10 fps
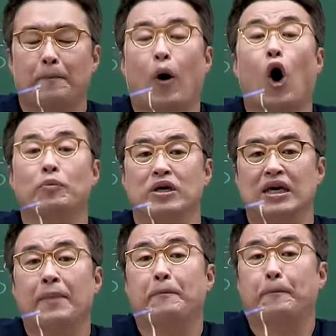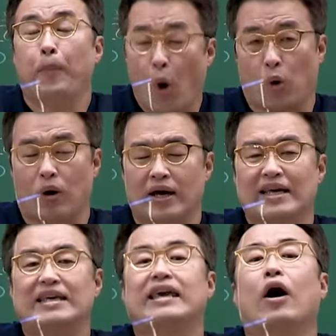범위의 폭,
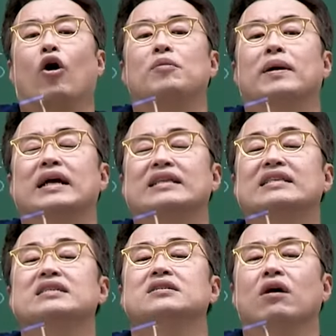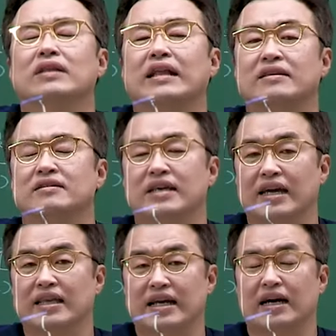이게 얼마나
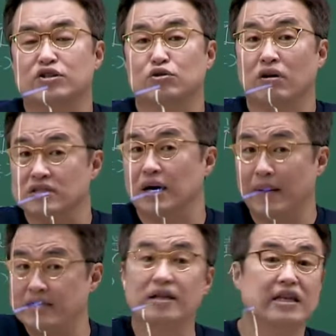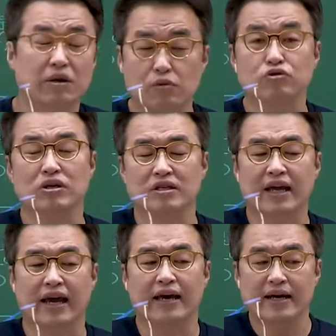늘어났느냐에 따라 가지고 역사가 발전한다는 볼수
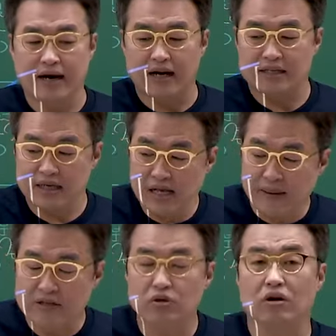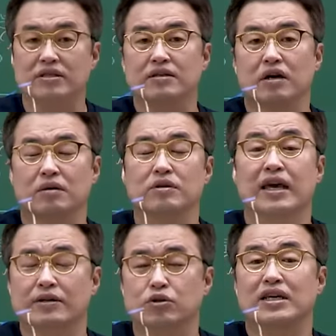있는데 아, 일반적으로 역사는 여러분들
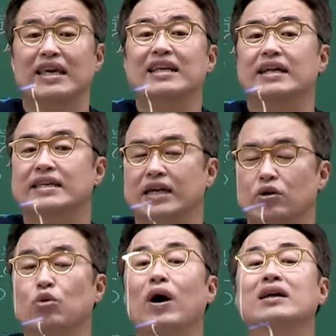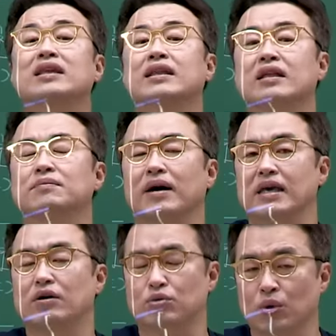계속해서 인간의 자유는 확대되는
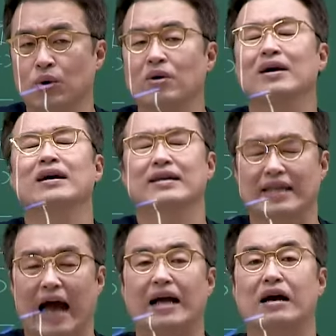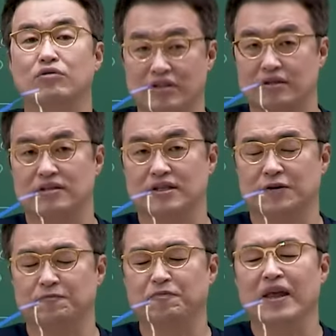방향으로 나아가고
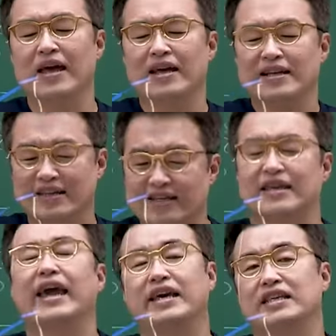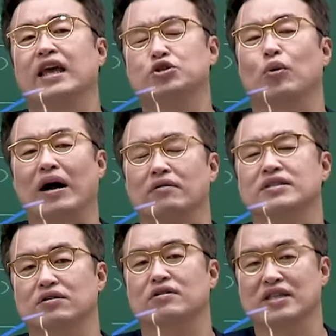있었죠. 그게 이 태조 왕건이
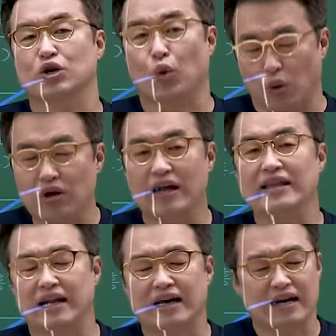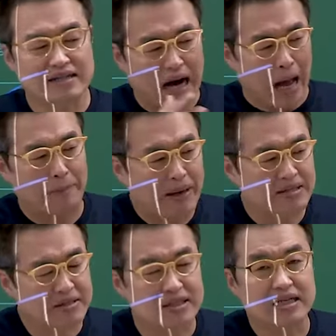세웠던 이 고려란 나라가 그 앞에
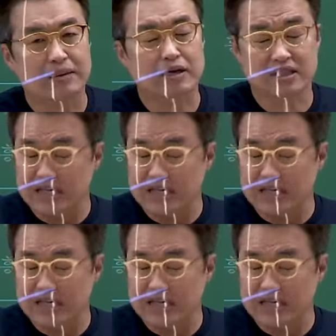있던 신라보다